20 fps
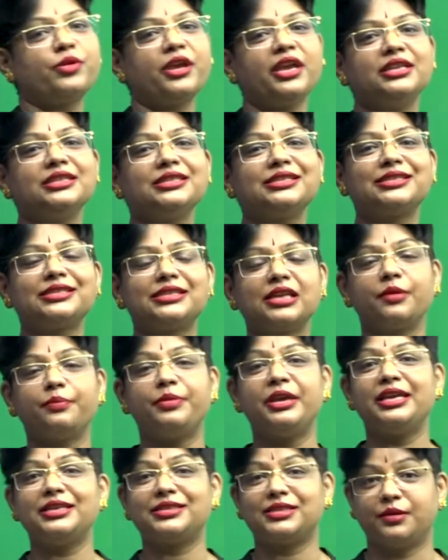में इन
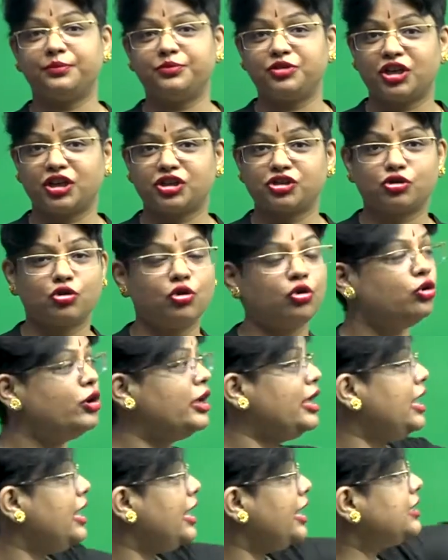सभी सब्जेक्ट्स को
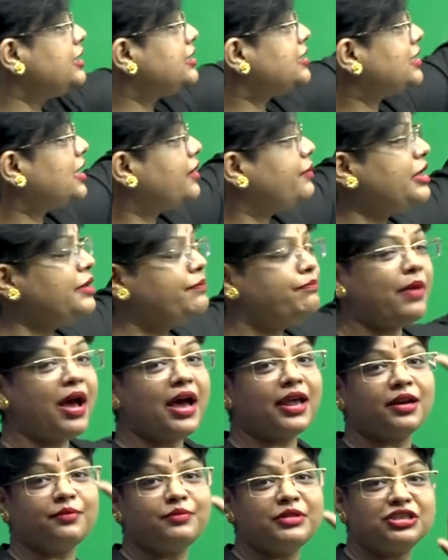इन सभी
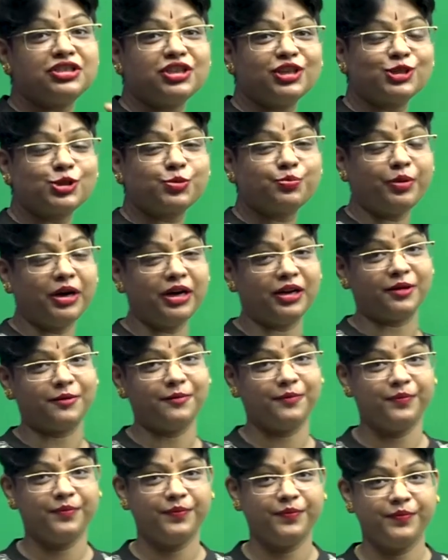पैरामीटर्स पर
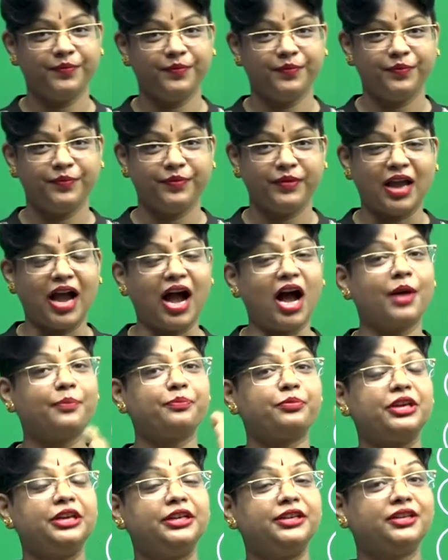
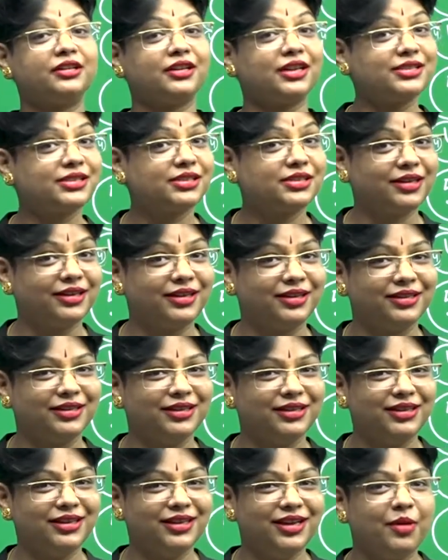आपकी ट्रस्टेड
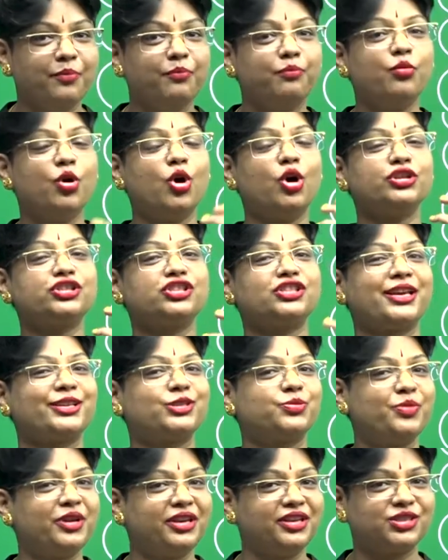मोस्ट
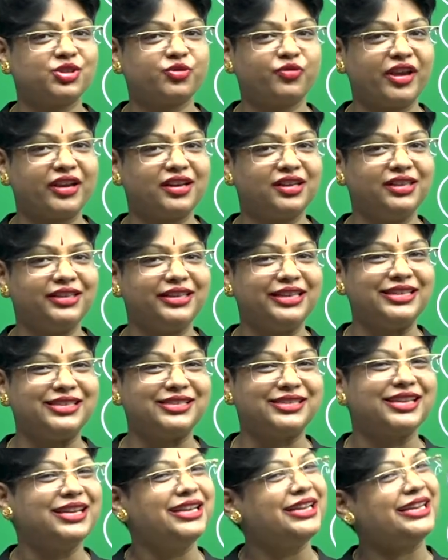एक्सपीरियंस
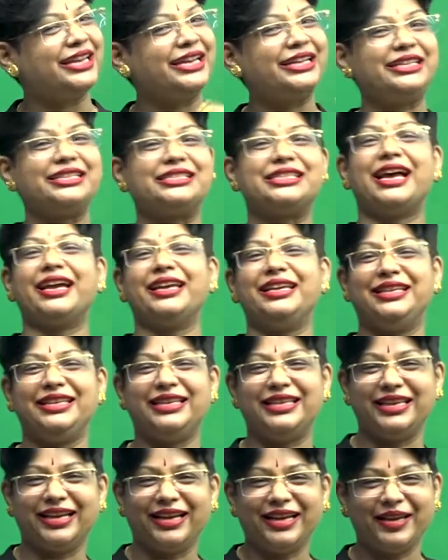फैकल्टीज ने डिज़ाइन
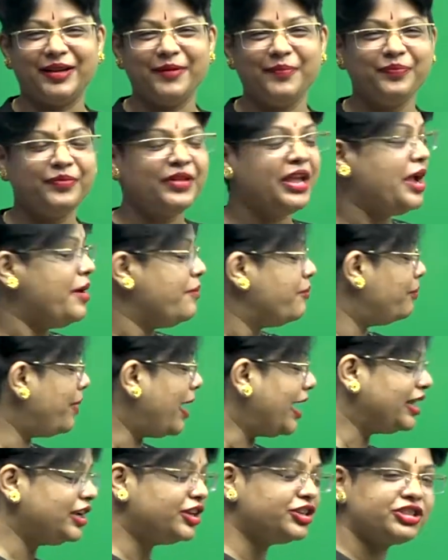किया है
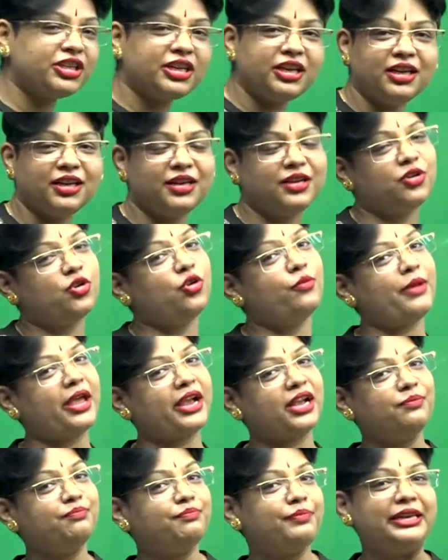बायोलॉजी को मैं
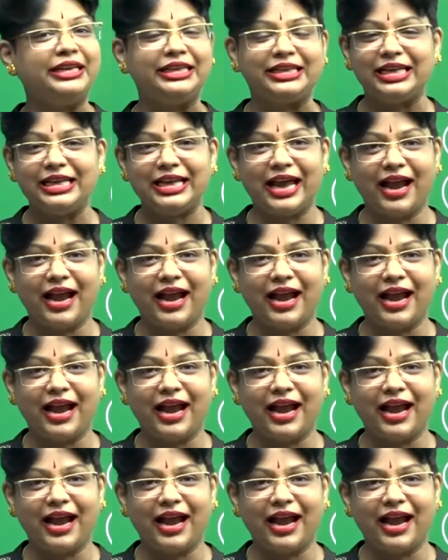कंप्लीटली